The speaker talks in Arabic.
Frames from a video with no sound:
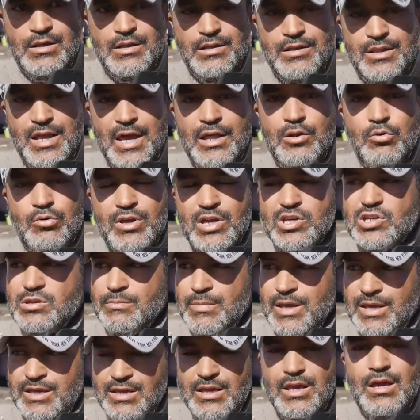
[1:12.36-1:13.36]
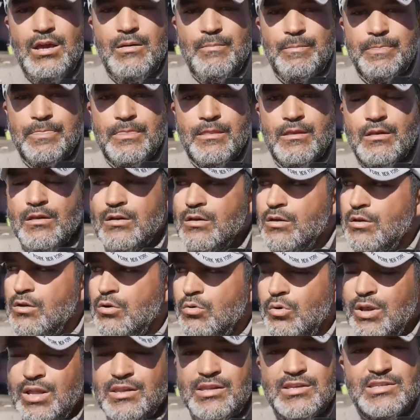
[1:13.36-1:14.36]
نحن كجمعيه
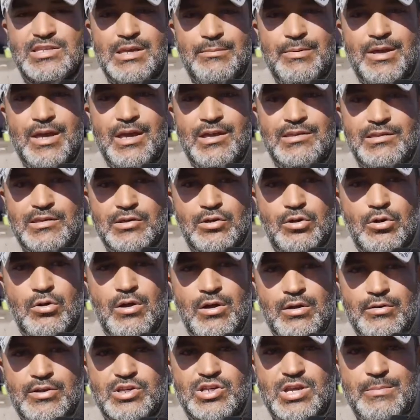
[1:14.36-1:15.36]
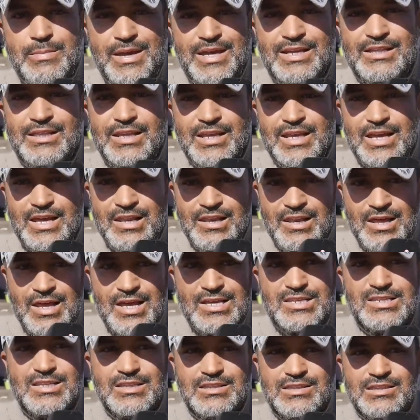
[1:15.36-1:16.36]
والتي سبق ذكرها هي جمعيه
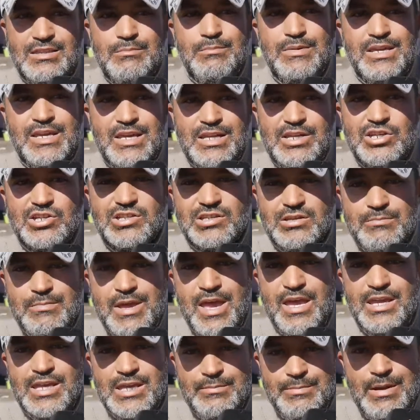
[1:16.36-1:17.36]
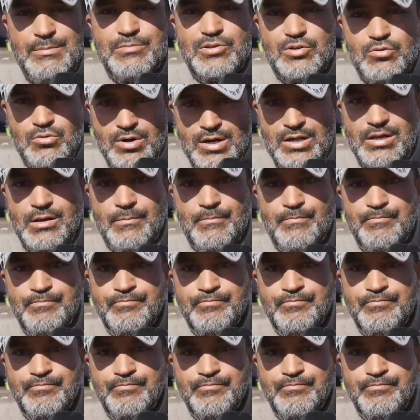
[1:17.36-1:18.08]
الاخلاص للتنميه الاجتماعيه باب دكاله